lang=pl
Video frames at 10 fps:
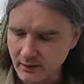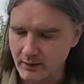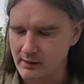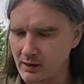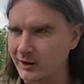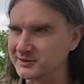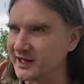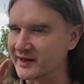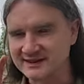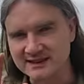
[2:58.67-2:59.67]
O,
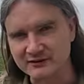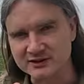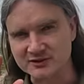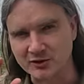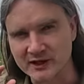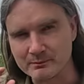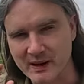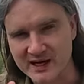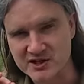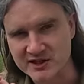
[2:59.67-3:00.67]
teraz nawet trochę
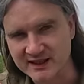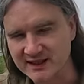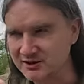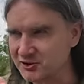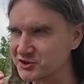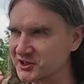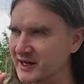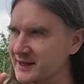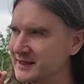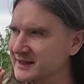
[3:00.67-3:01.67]
bardziej, taka troszkę e,